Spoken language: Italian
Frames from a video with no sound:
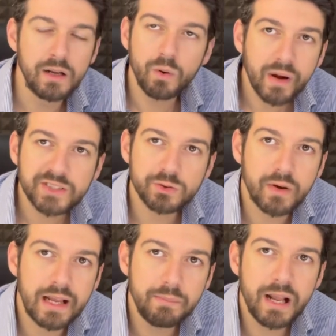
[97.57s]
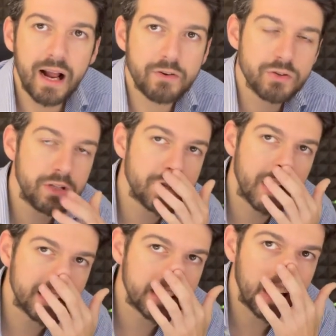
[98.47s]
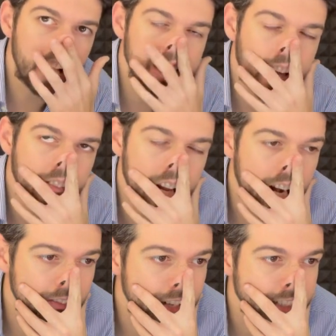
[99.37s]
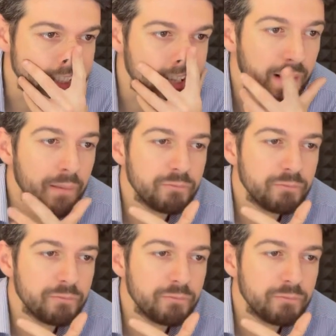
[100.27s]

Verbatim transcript: Questo è il bilancio di Scesni al termine della partita.